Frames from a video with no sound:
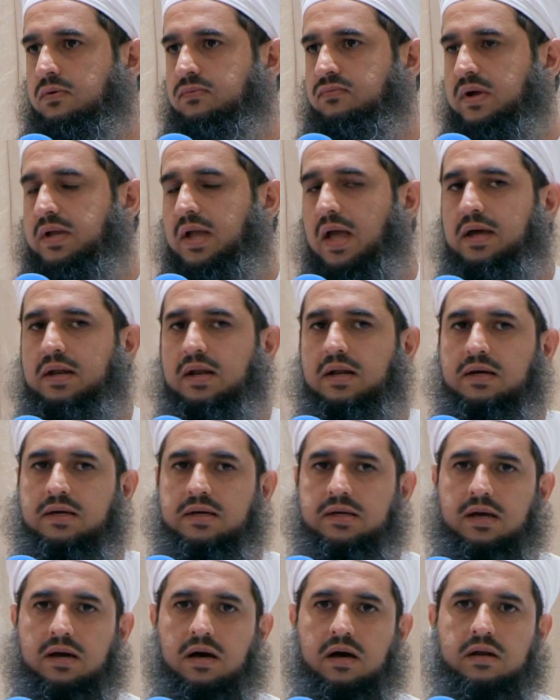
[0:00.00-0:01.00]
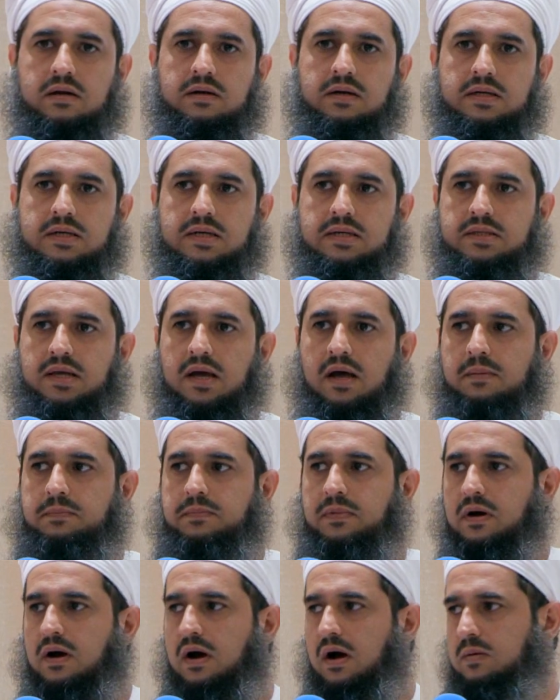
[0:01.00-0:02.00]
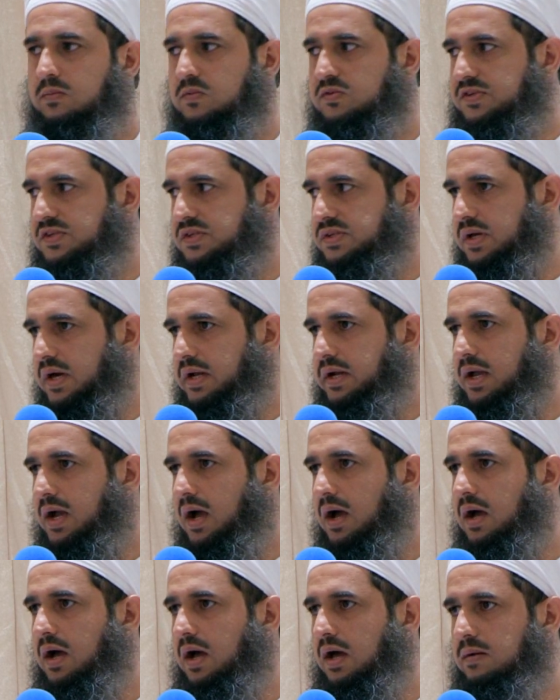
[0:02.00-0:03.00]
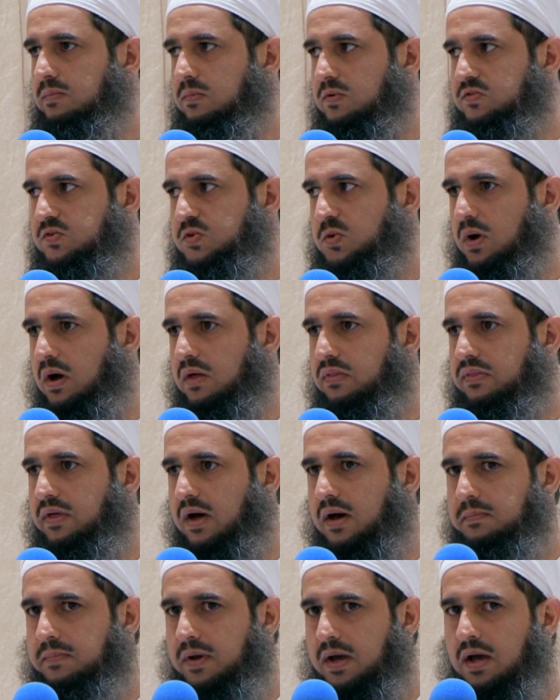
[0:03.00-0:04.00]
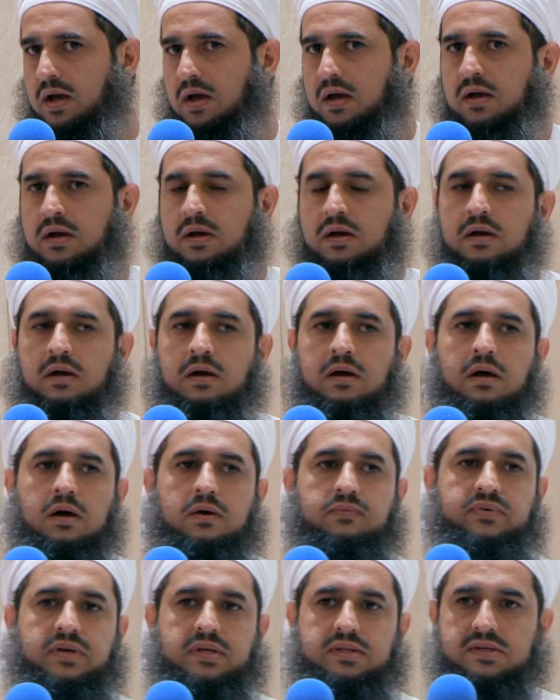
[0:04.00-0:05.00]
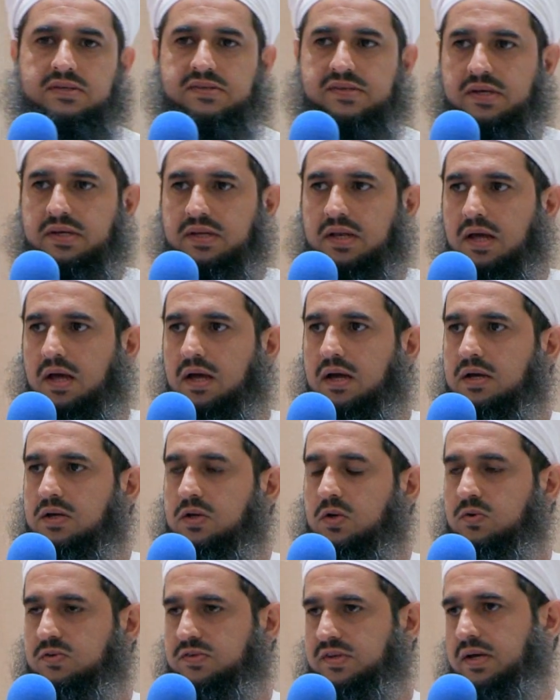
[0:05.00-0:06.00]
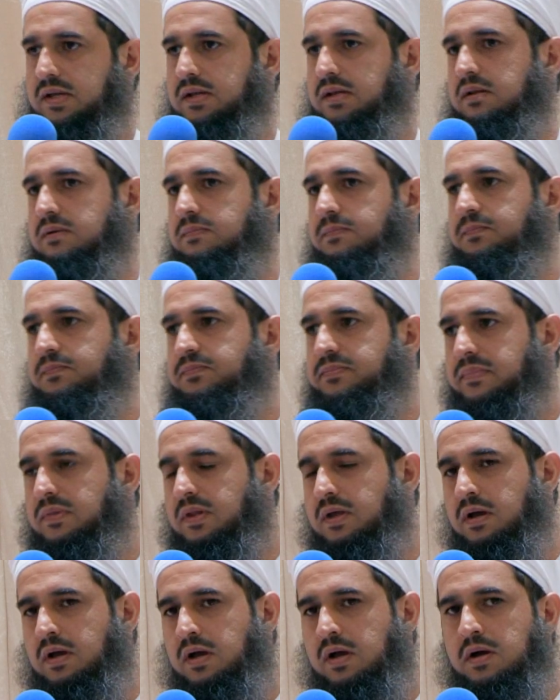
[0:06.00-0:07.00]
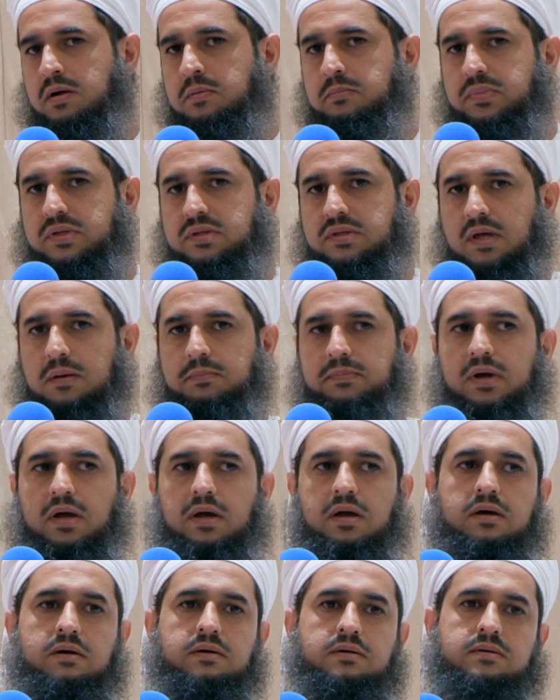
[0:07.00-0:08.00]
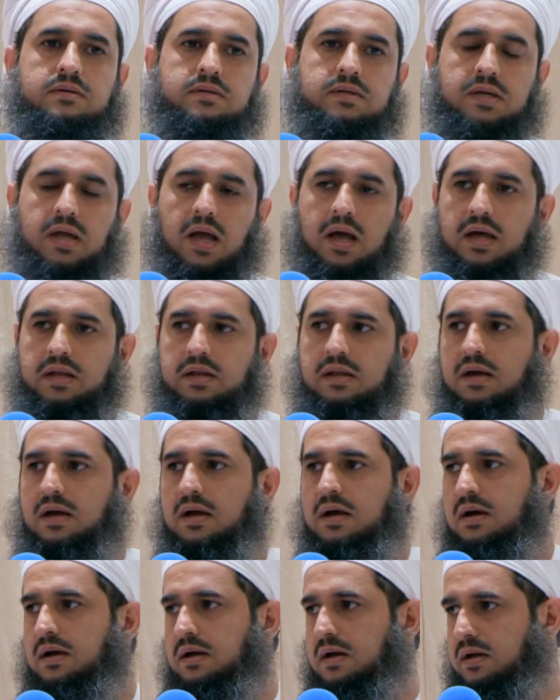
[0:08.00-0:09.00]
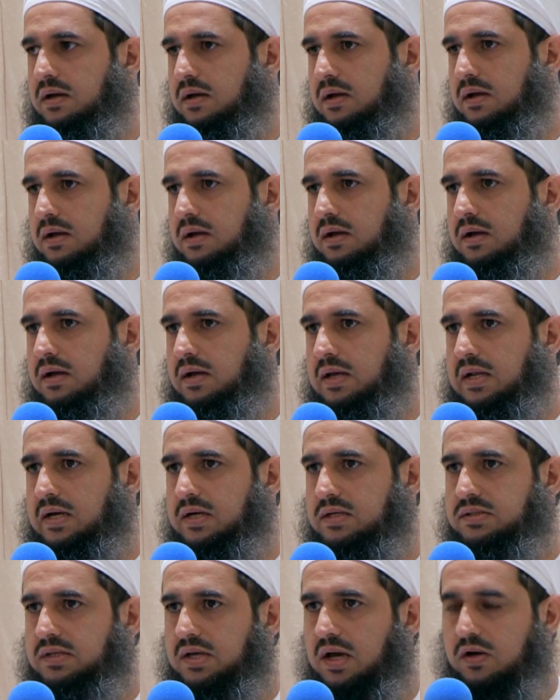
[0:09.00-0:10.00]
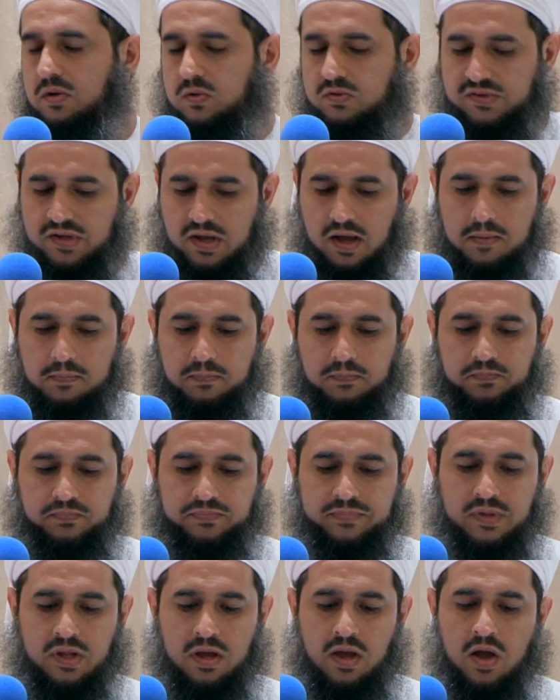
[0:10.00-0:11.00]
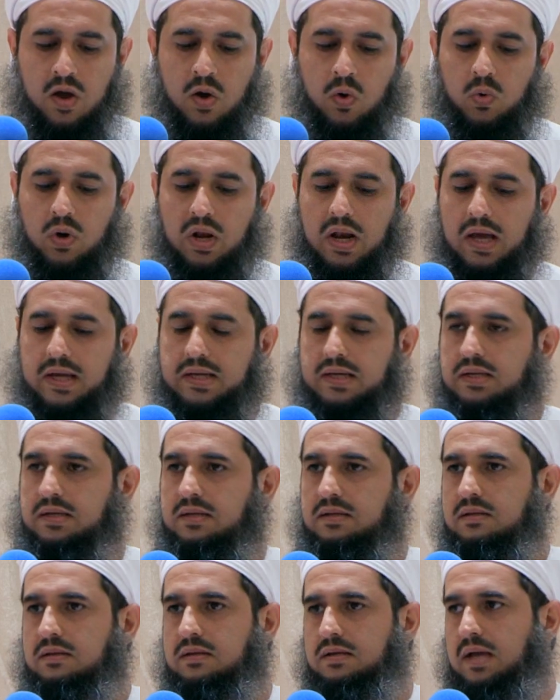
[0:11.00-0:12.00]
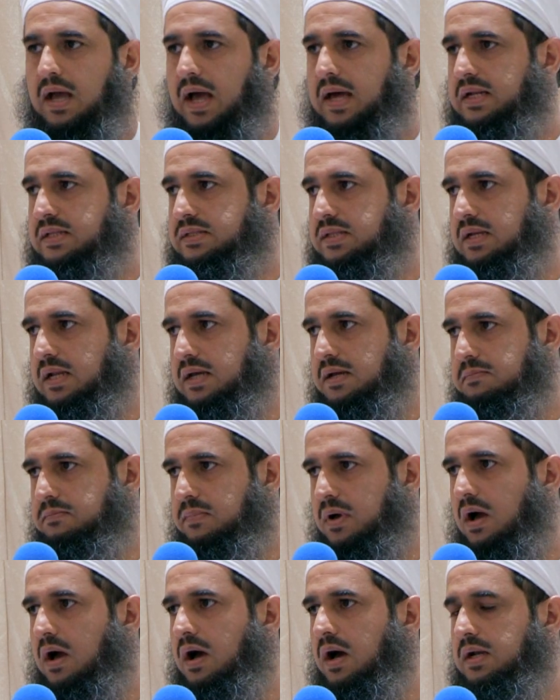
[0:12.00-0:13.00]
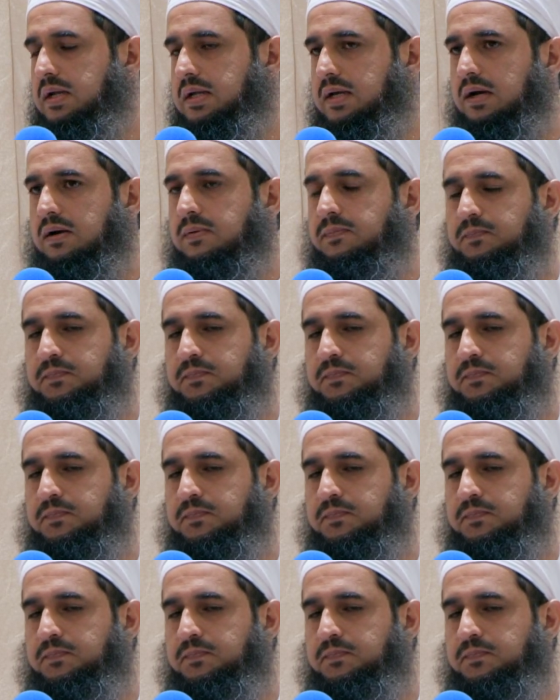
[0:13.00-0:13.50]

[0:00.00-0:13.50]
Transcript: فكان الخيار لكتاب قاموس الشريعة الموسوعة الضخمة في تسعين جزءاً بالطبع كان آه، الاختيار صعب ولكن كانت الهمة عالية